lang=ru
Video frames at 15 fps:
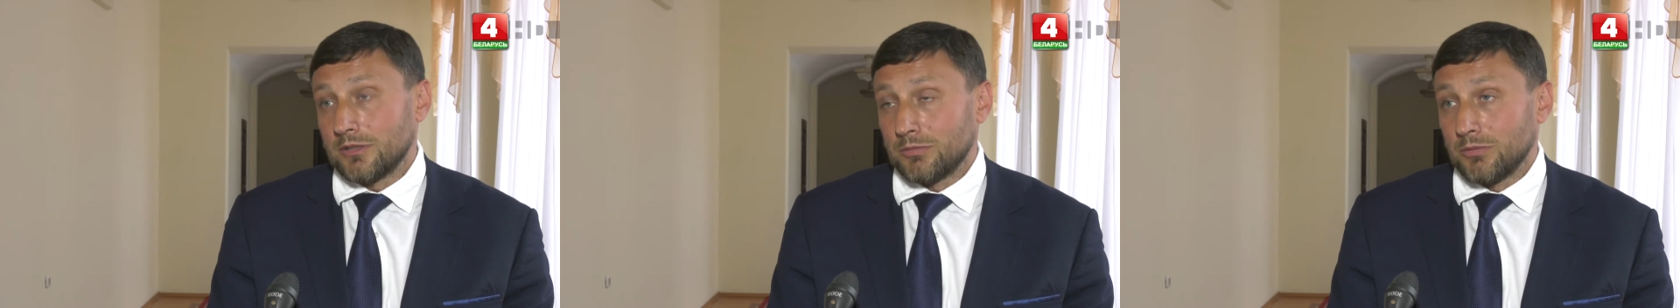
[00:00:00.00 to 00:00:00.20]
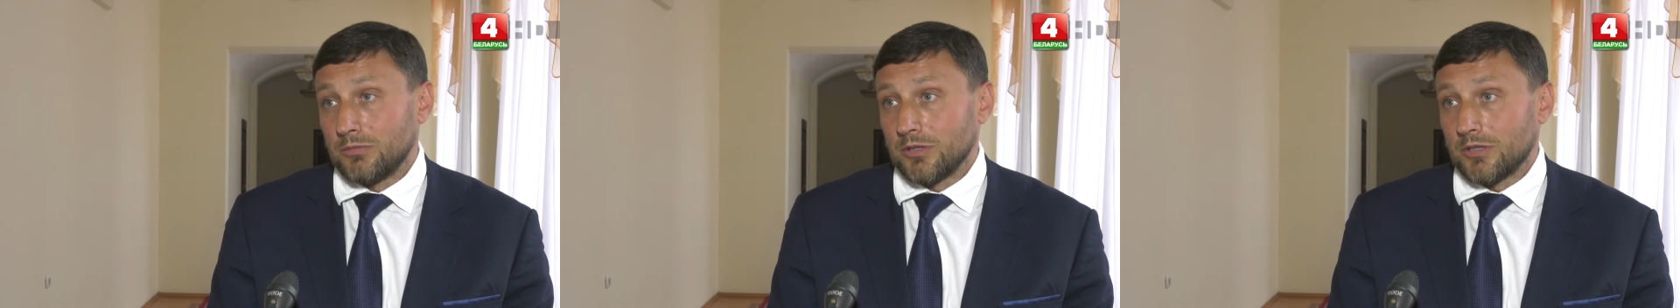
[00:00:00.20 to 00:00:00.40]

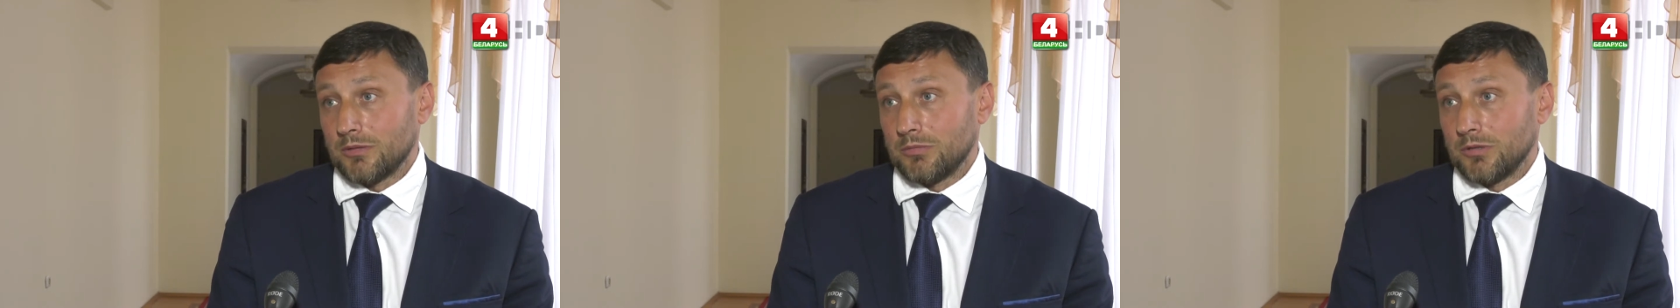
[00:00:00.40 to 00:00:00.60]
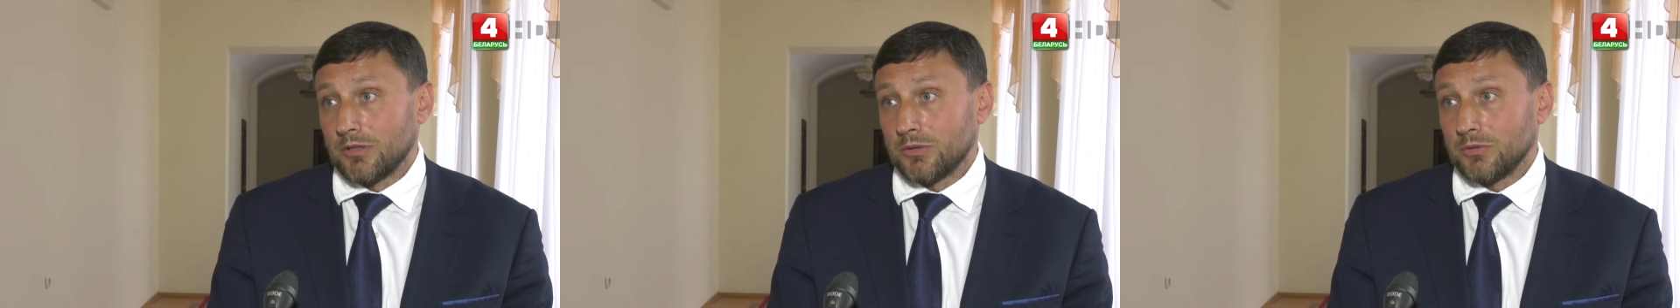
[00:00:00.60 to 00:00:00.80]
Республики
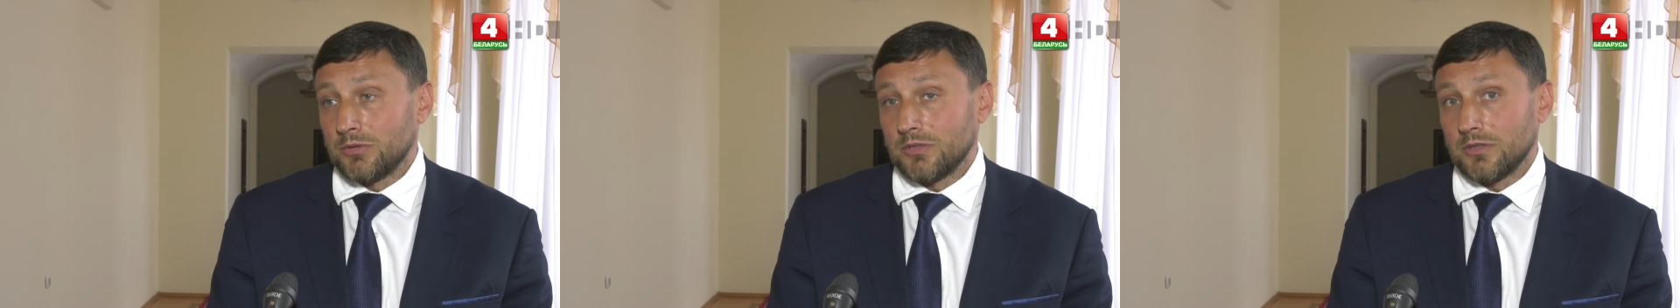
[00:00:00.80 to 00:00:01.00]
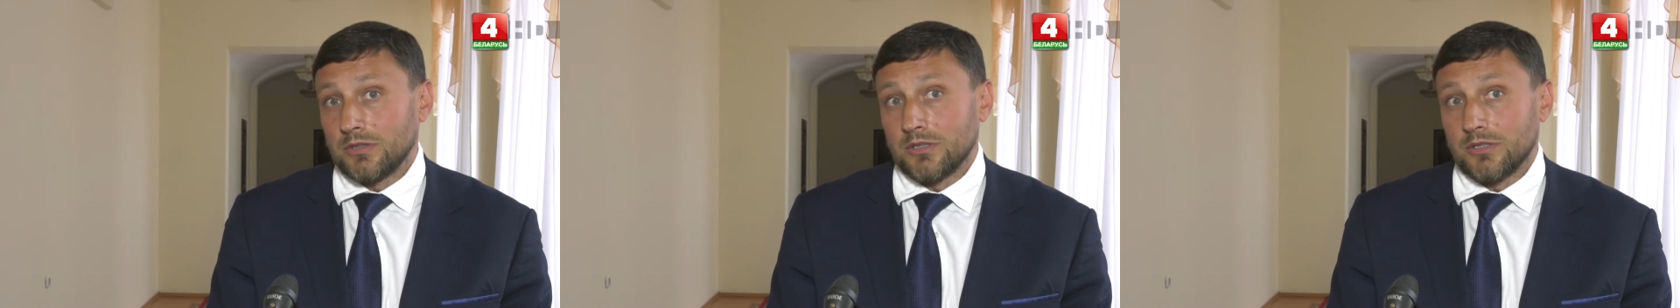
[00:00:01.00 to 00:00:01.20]

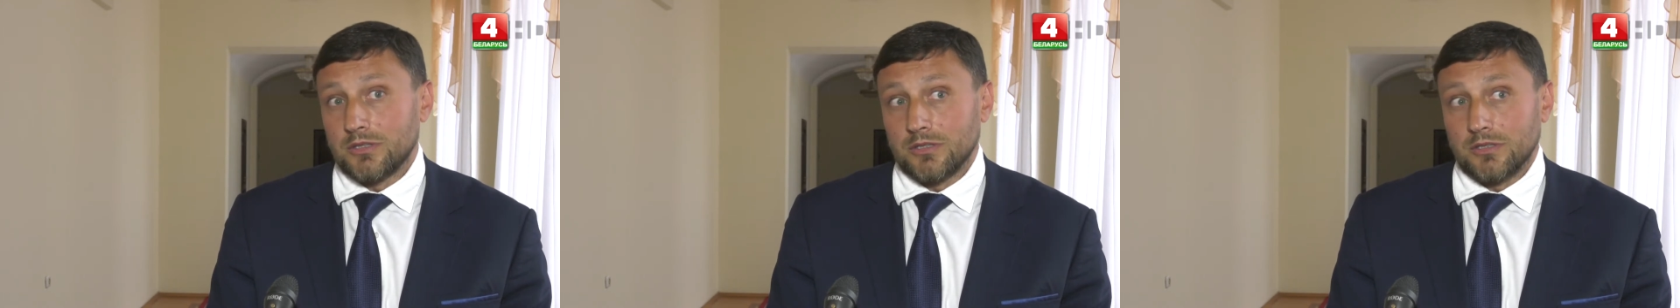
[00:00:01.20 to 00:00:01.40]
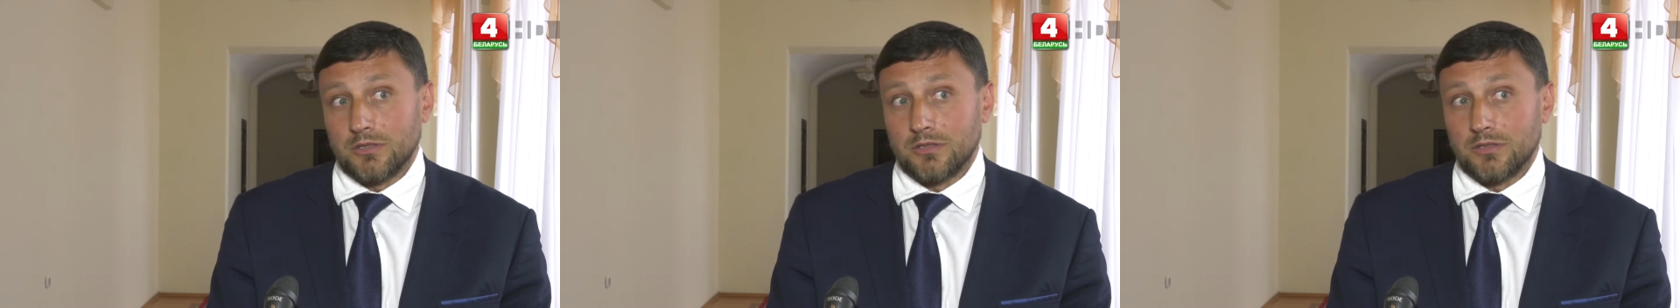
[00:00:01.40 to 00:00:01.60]
Беларусь и
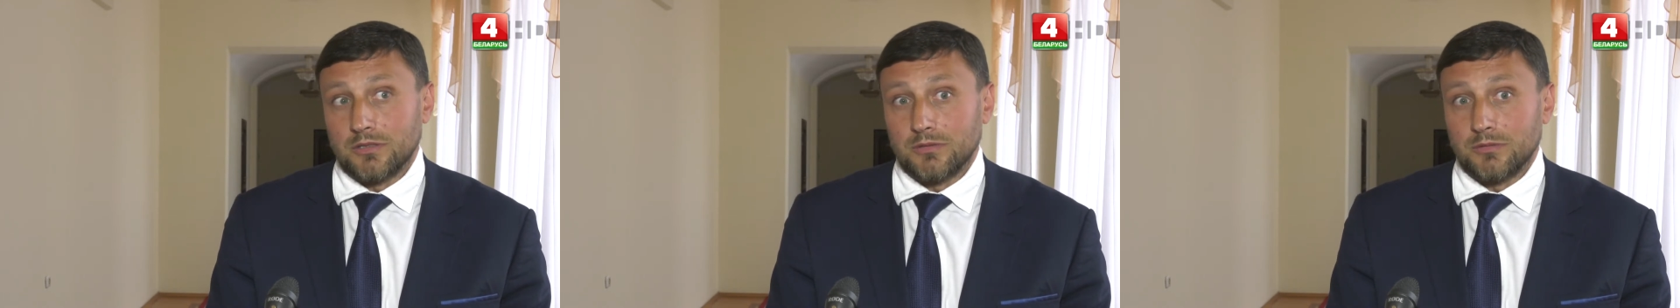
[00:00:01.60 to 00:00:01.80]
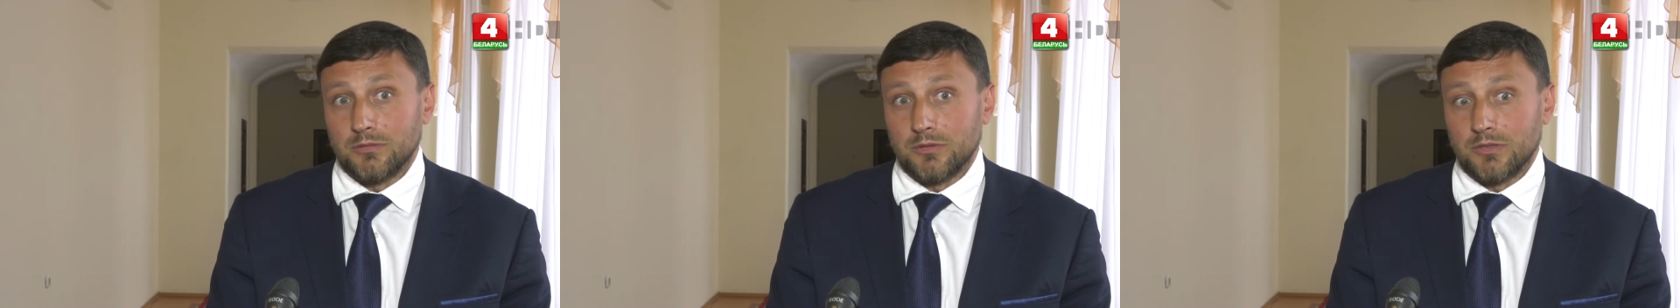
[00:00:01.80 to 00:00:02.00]
наших
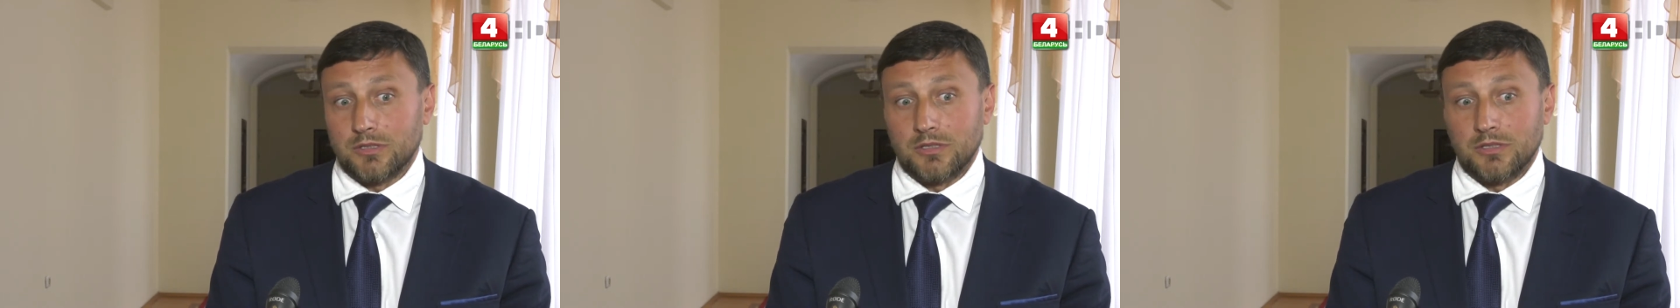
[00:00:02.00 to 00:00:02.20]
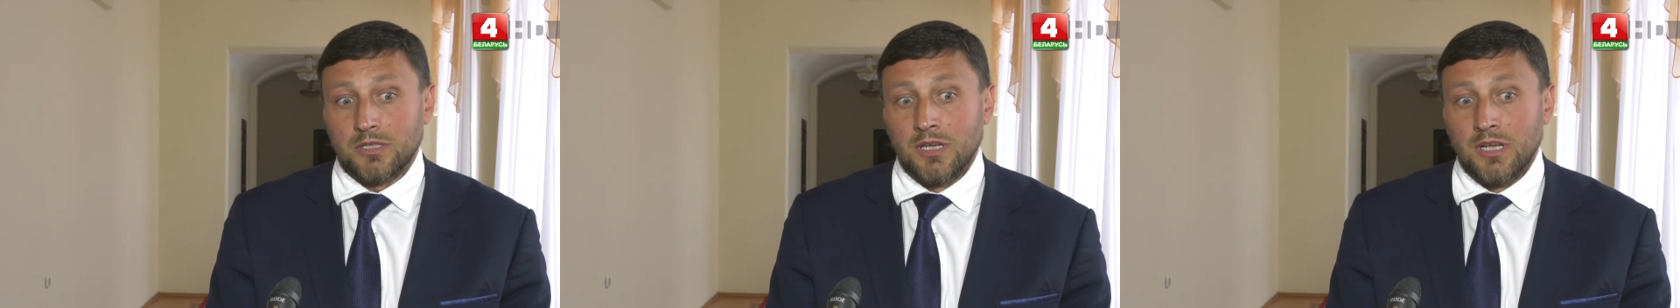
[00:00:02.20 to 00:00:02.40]
э, так
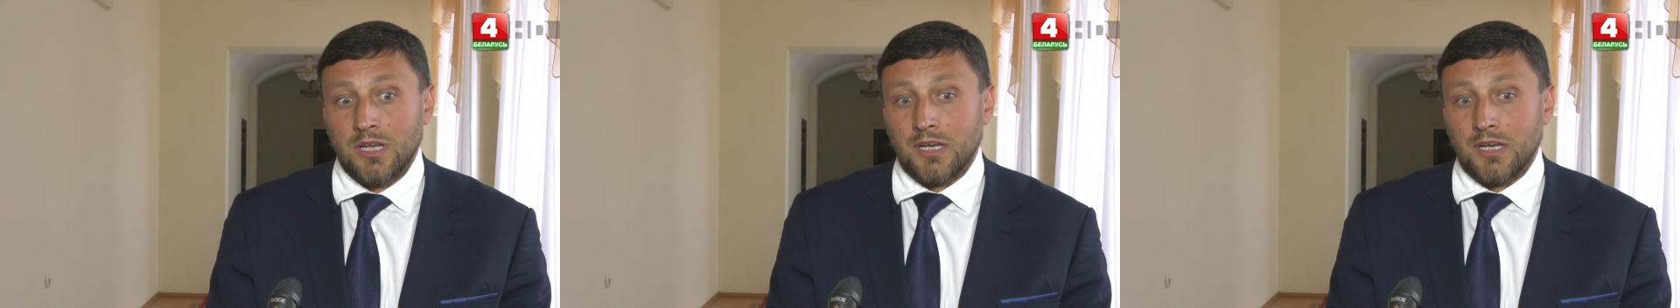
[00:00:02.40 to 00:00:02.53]
сказать,